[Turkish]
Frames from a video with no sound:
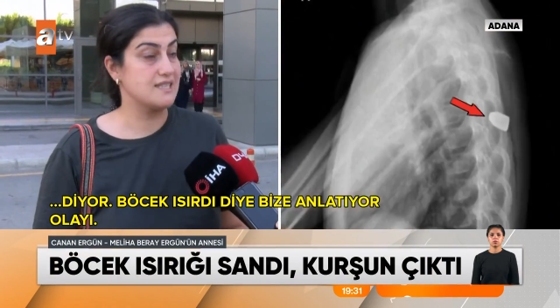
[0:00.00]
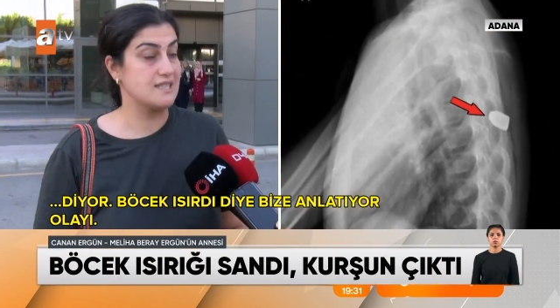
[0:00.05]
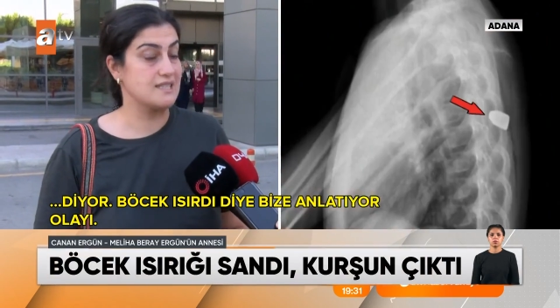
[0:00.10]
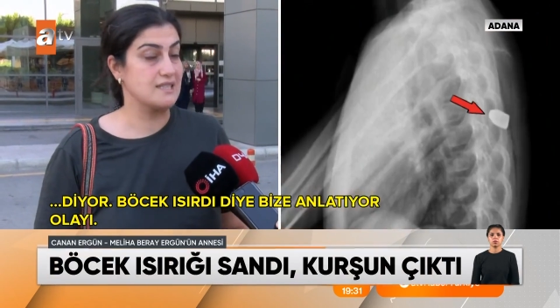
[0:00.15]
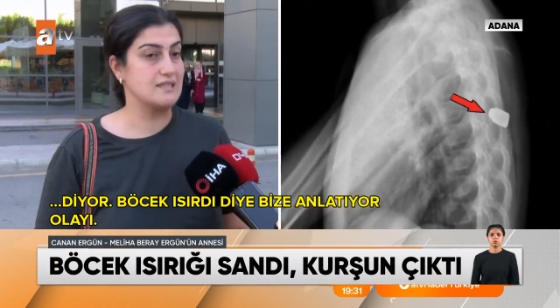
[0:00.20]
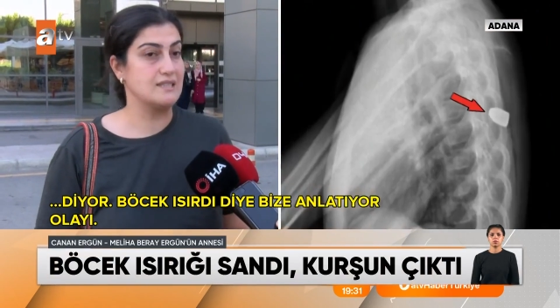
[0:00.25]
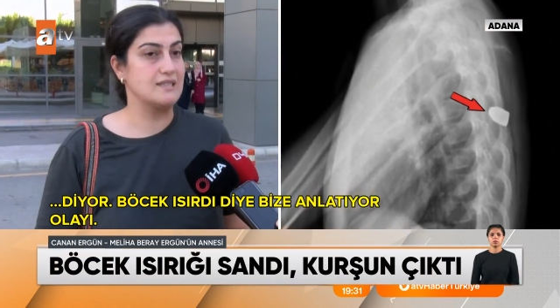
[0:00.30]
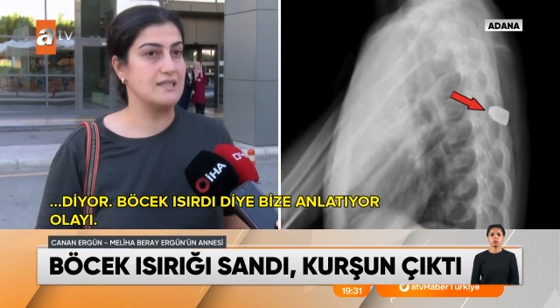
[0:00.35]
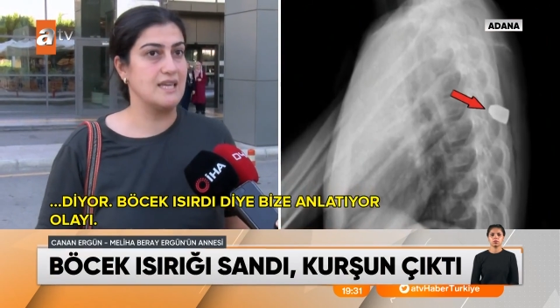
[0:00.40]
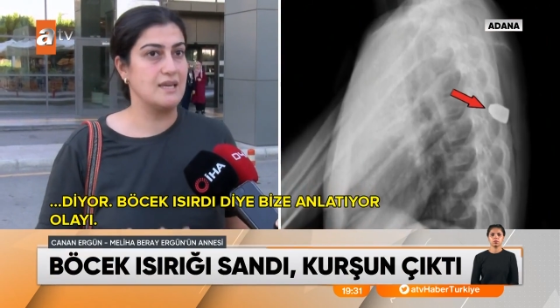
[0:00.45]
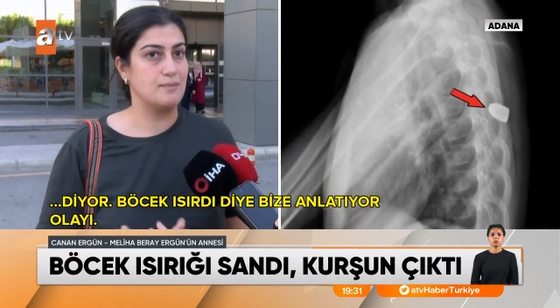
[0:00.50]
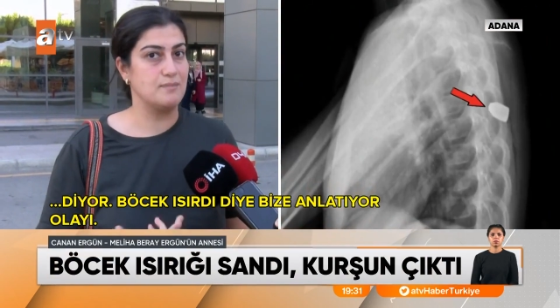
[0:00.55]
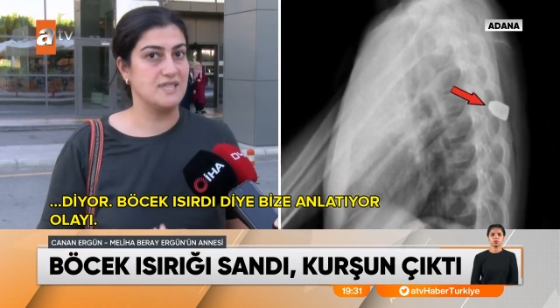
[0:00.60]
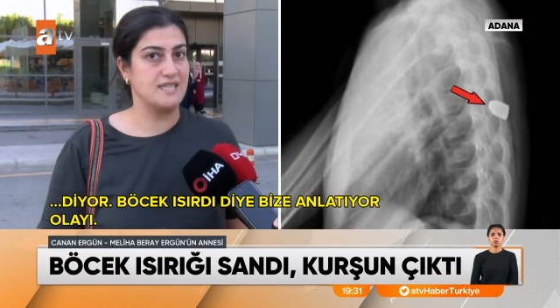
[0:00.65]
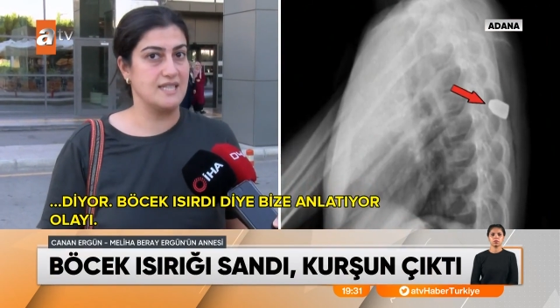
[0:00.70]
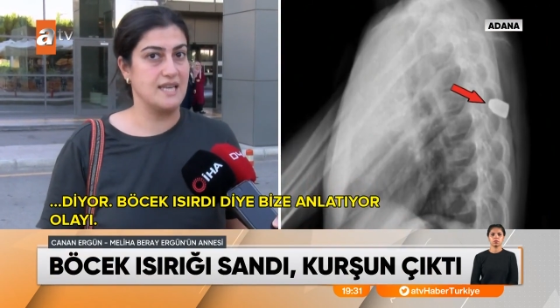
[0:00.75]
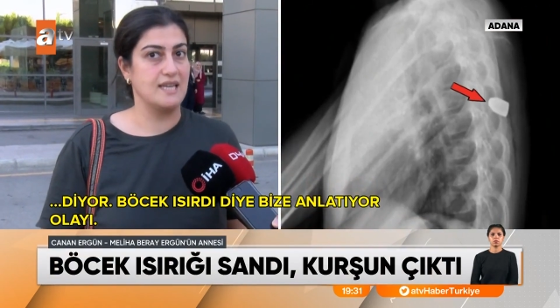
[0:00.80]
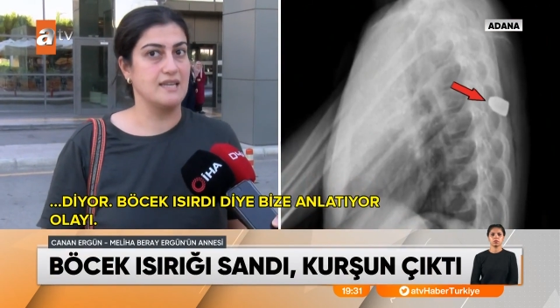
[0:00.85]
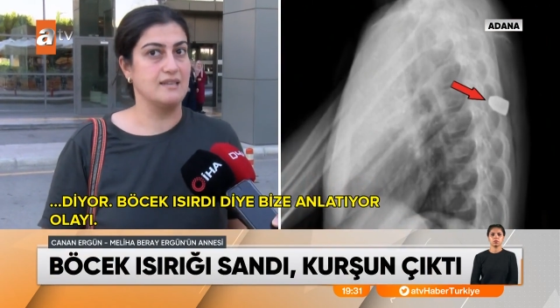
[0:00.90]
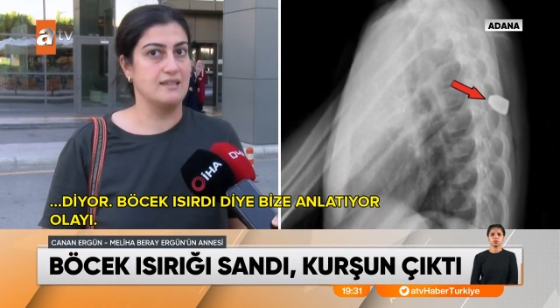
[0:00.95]
ısırdı
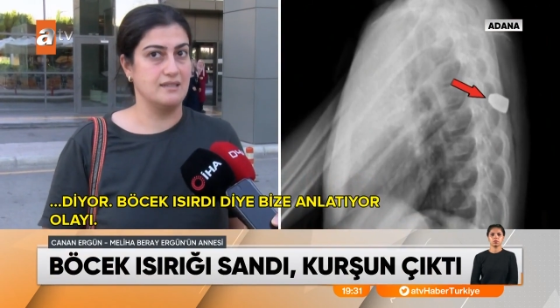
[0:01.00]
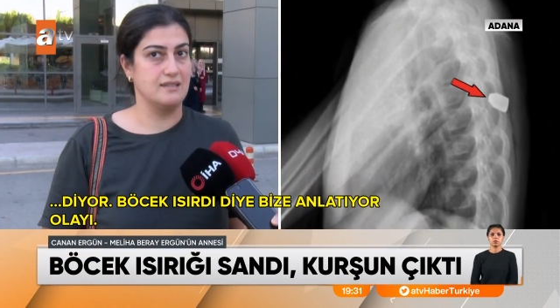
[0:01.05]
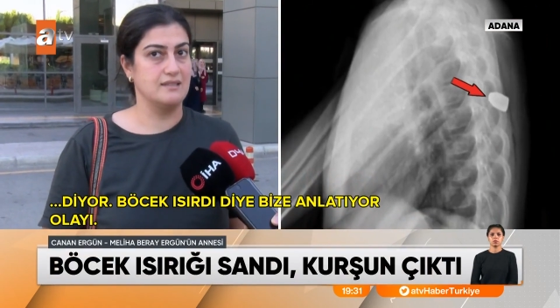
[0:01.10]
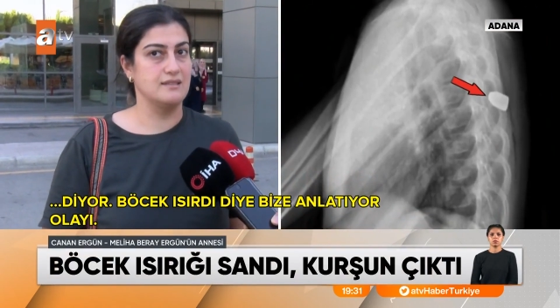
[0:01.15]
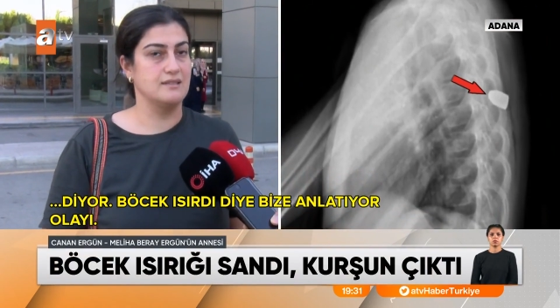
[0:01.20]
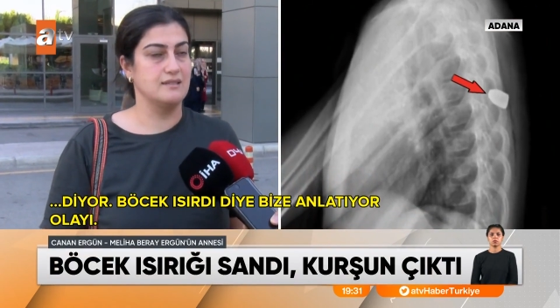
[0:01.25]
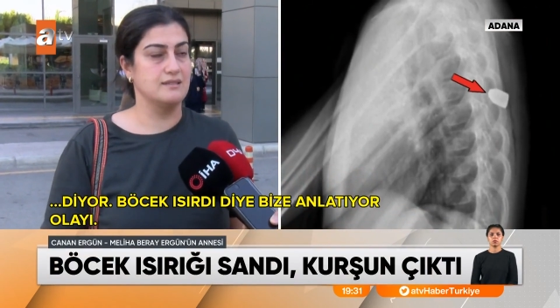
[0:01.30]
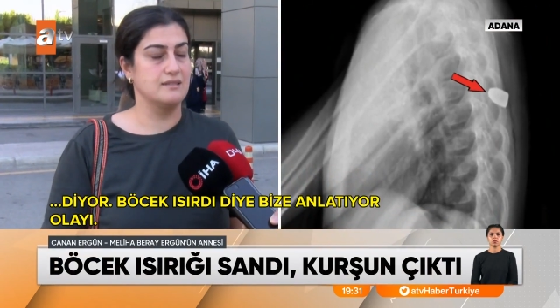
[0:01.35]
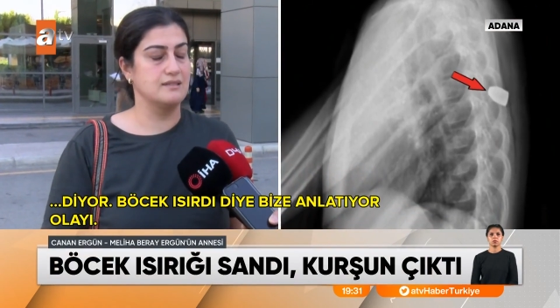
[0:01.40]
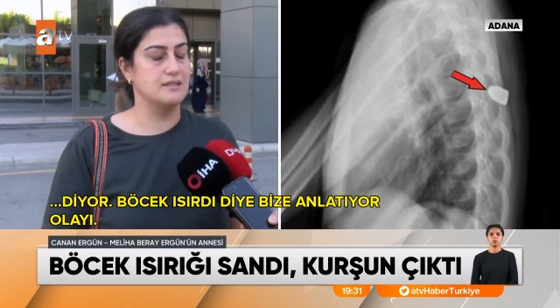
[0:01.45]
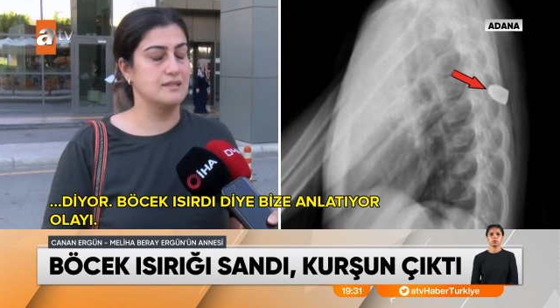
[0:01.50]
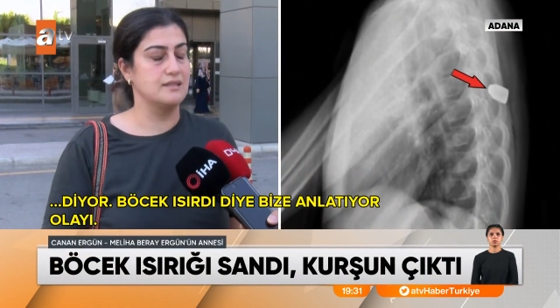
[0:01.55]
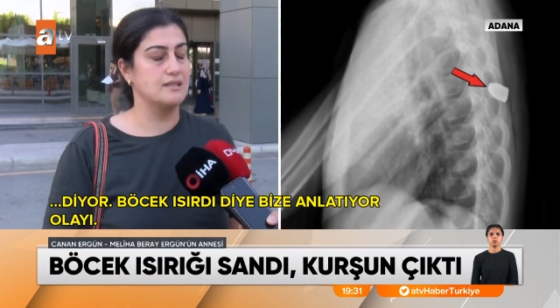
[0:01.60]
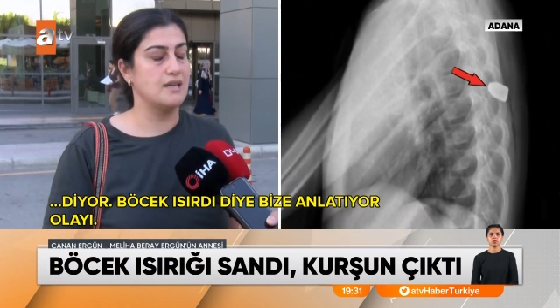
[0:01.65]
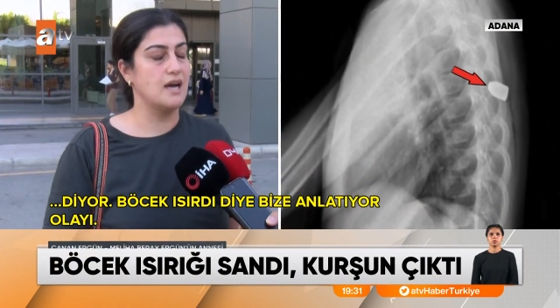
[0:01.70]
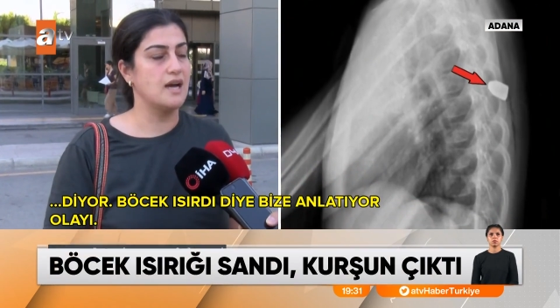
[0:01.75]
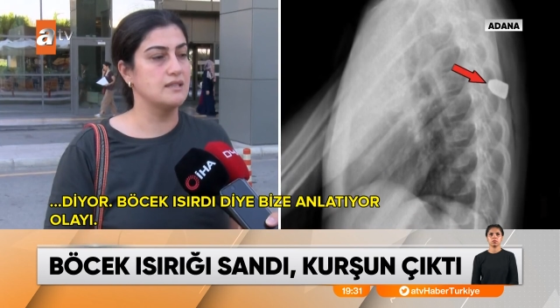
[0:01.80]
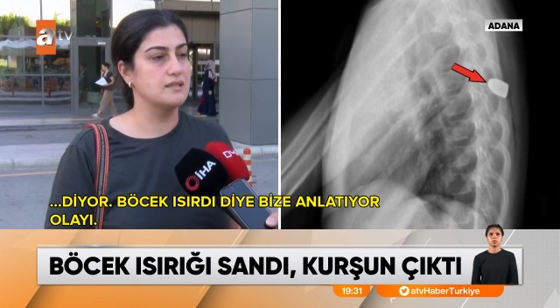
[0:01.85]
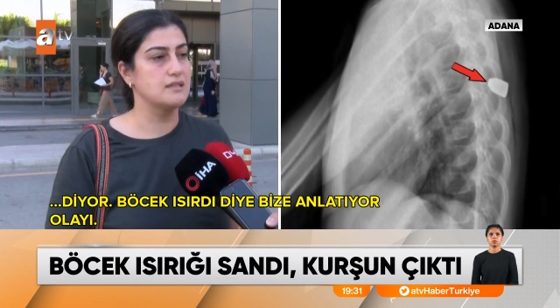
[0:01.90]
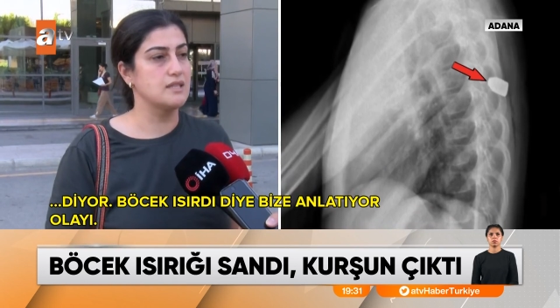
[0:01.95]
diye bize
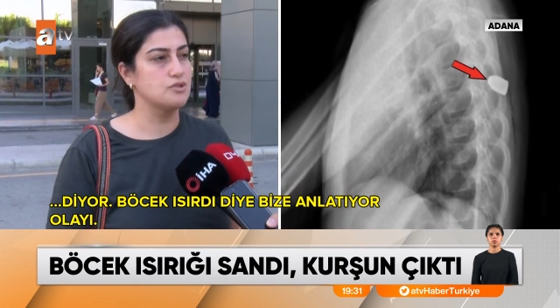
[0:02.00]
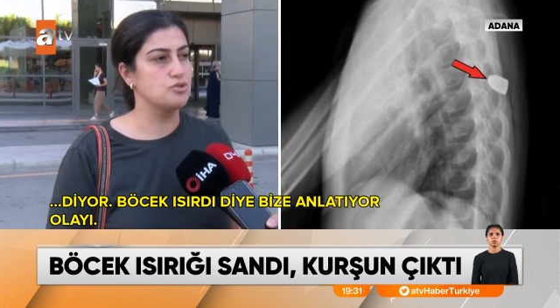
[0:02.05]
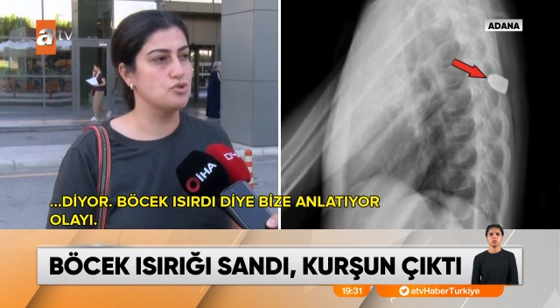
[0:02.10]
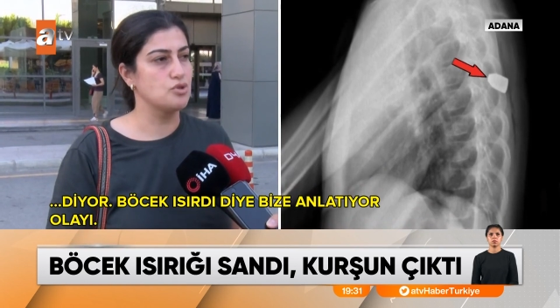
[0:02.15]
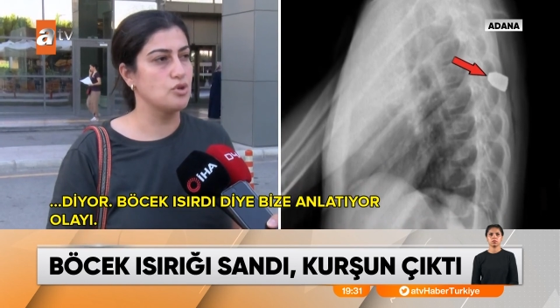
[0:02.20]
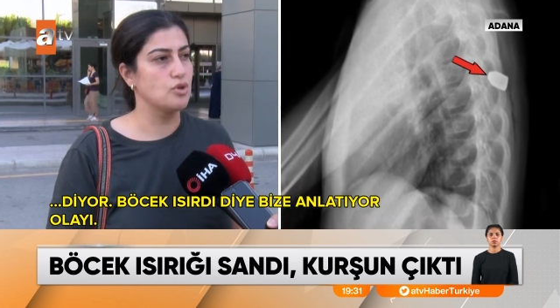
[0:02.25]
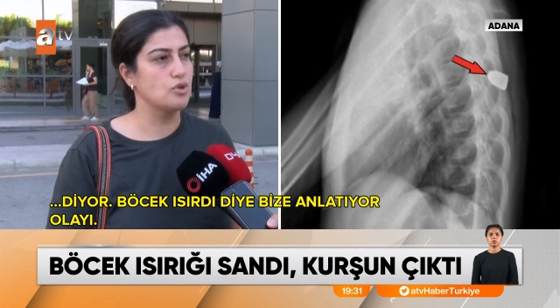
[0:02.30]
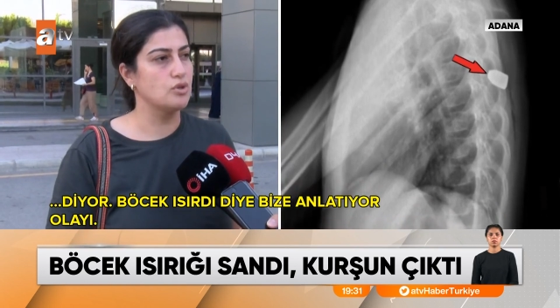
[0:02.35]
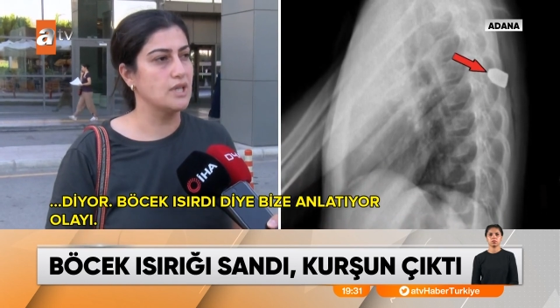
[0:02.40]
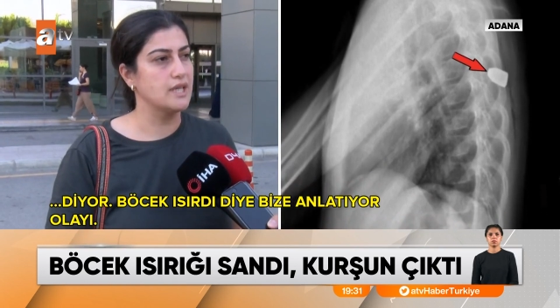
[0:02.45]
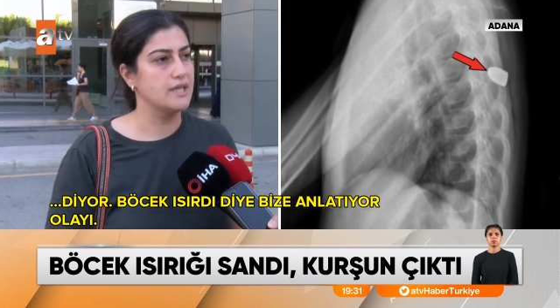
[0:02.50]
e, anlatıyor